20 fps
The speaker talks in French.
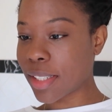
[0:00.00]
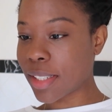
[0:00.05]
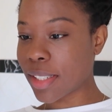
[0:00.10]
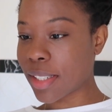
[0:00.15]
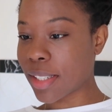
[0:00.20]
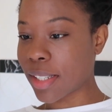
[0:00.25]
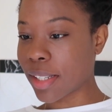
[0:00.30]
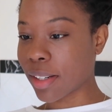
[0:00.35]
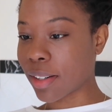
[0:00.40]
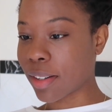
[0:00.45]

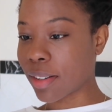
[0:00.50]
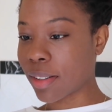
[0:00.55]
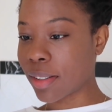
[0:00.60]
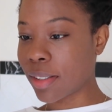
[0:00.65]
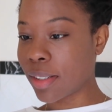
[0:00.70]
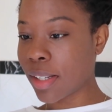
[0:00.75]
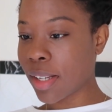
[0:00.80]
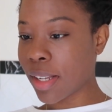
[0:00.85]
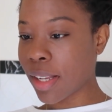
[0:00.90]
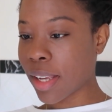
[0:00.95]

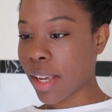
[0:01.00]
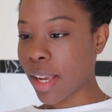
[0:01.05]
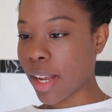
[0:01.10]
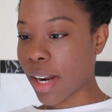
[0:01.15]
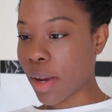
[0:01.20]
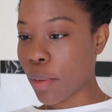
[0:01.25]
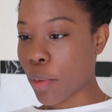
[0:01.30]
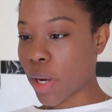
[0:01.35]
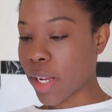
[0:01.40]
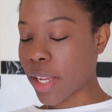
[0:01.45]
itinérants
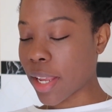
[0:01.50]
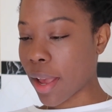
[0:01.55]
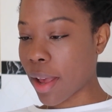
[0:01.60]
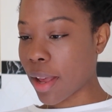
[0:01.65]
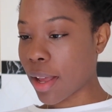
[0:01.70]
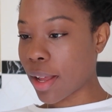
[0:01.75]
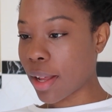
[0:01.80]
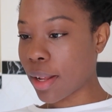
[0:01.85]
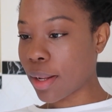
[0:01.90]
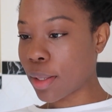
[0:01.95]

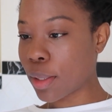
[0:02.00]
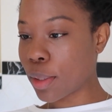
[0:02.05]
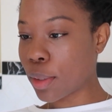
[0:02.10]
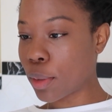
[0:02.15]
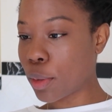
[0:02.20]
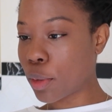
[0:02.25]
Kalawaya.